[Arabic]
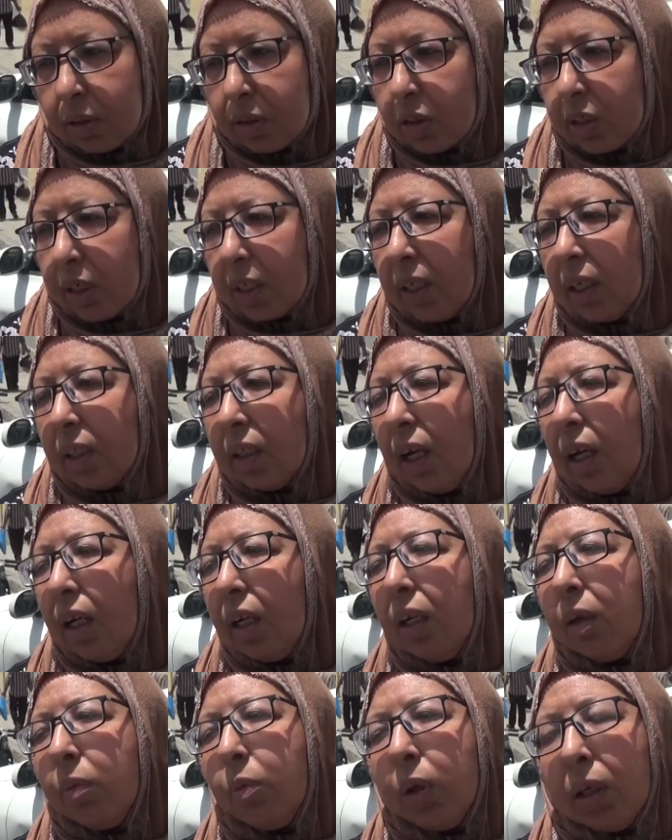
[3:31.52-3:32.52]
شكيت
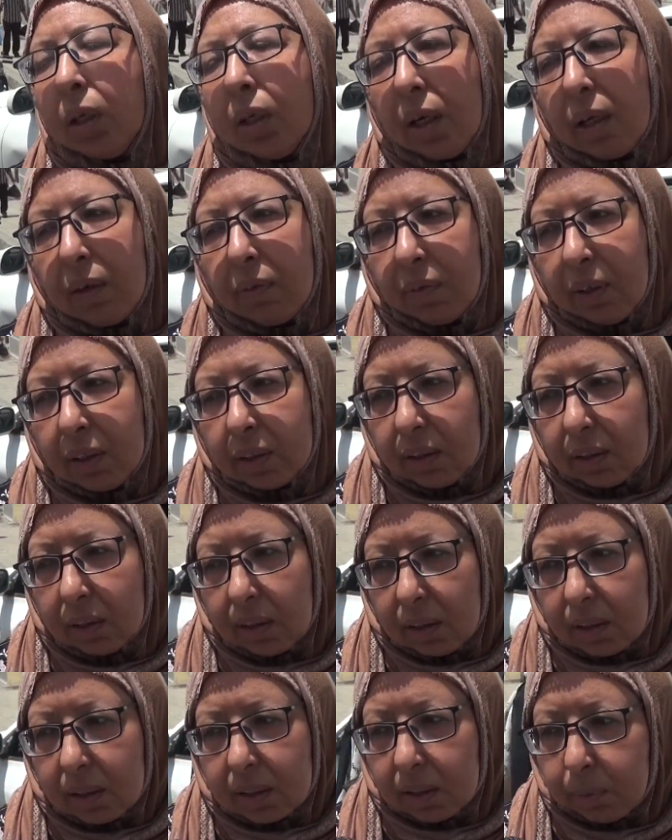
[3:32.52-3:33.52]
عليهم والله على الفاضي
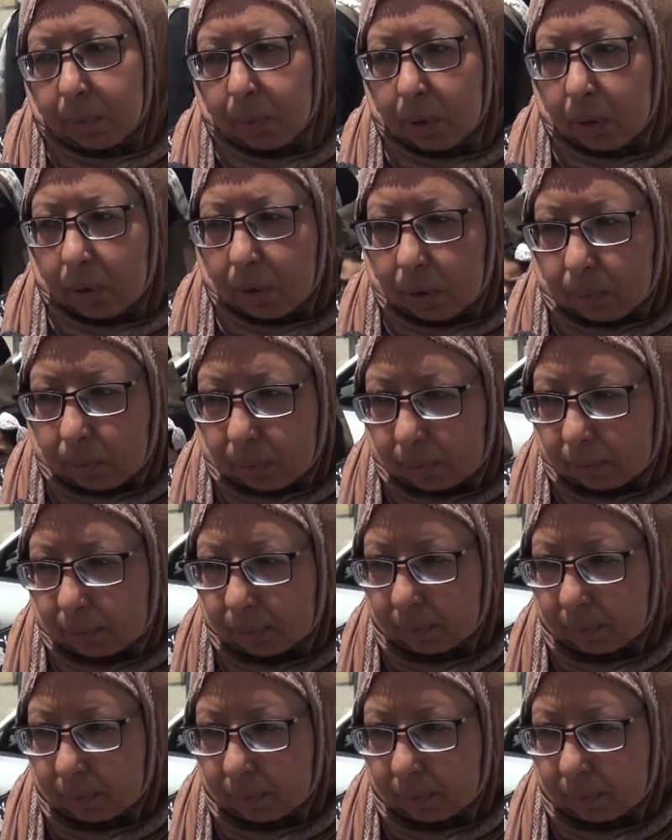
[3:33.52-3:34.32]
الله يسامحهم